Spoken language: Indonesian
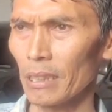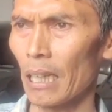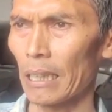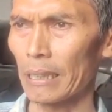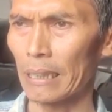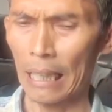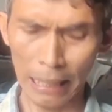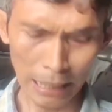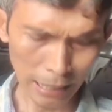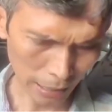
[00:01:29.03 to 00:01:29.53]

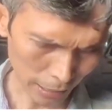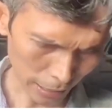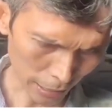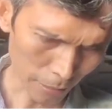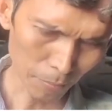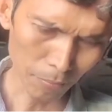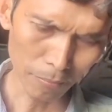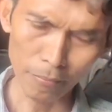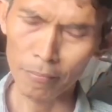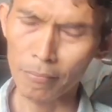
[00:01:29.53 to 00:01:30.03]
ya dari
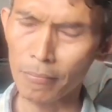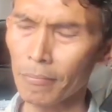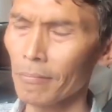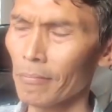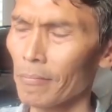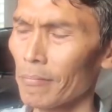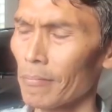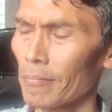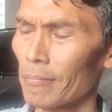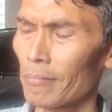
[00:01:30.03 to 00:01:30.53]
tim
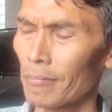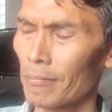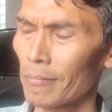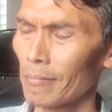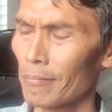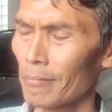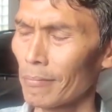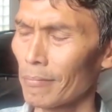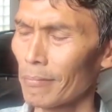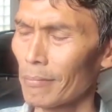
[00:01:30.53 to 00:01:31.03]

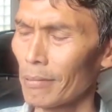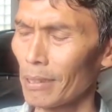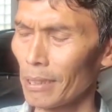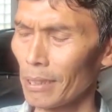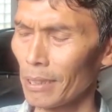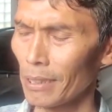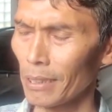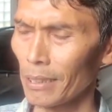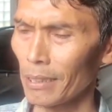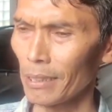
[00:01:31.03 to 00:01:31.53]

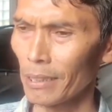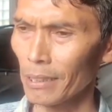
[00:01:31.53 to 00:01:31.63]
e,